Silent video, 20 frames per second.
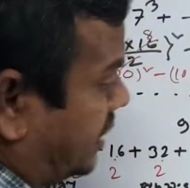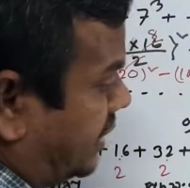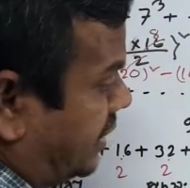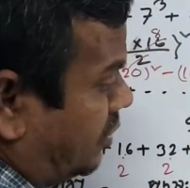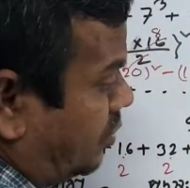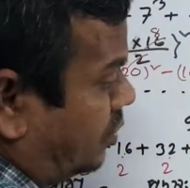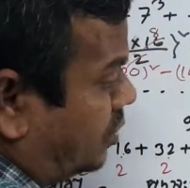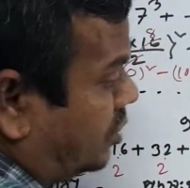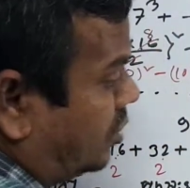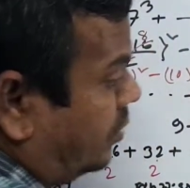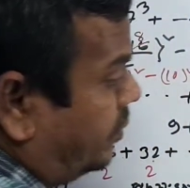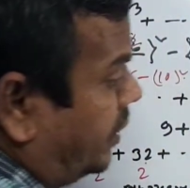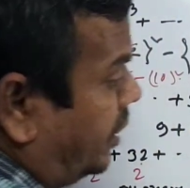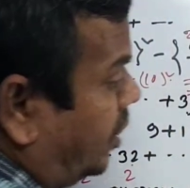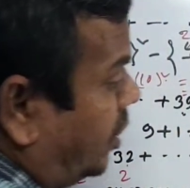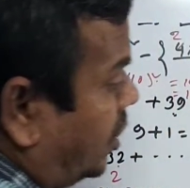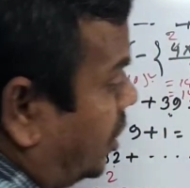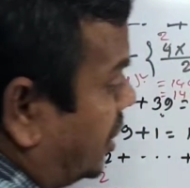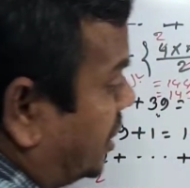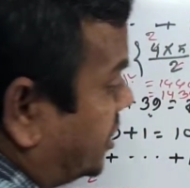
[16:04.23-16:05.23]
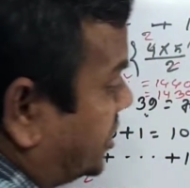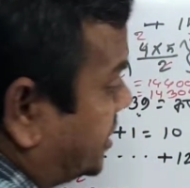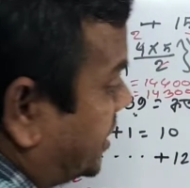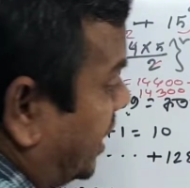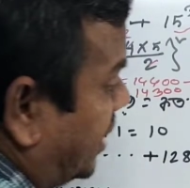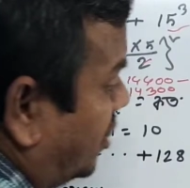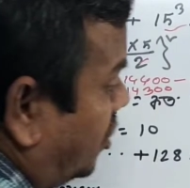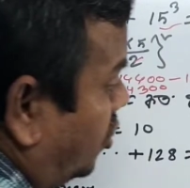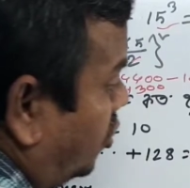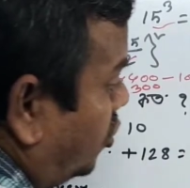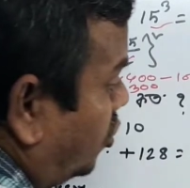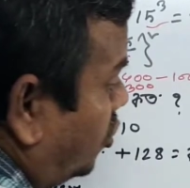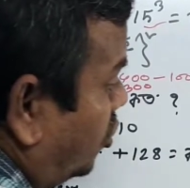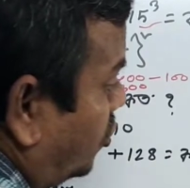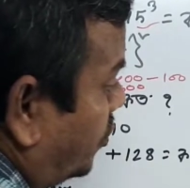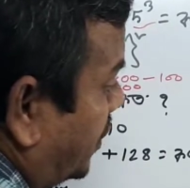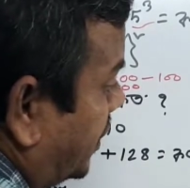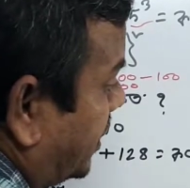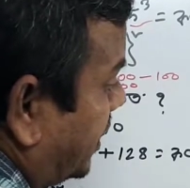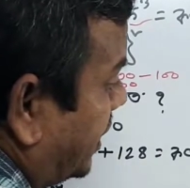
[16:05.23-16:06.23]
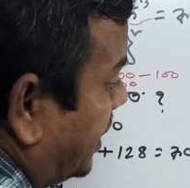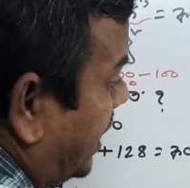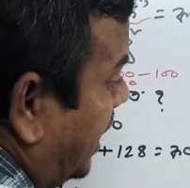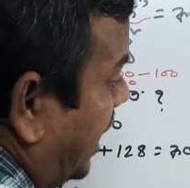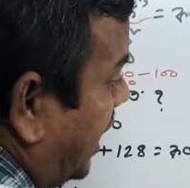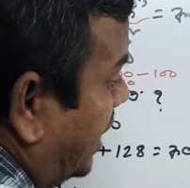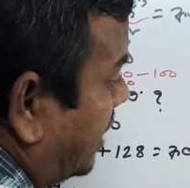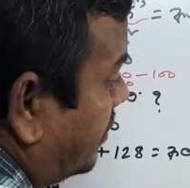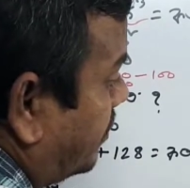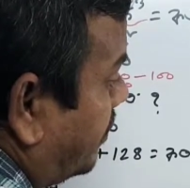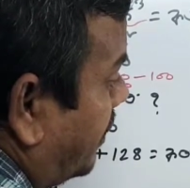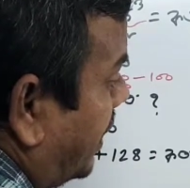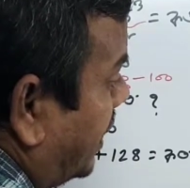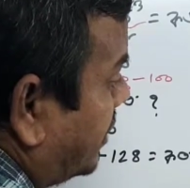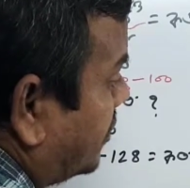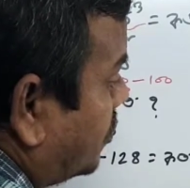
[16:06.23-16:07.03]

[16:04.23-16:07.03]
কি করতে হবে সাধারণ অনুপাতের ঘাত প্লাস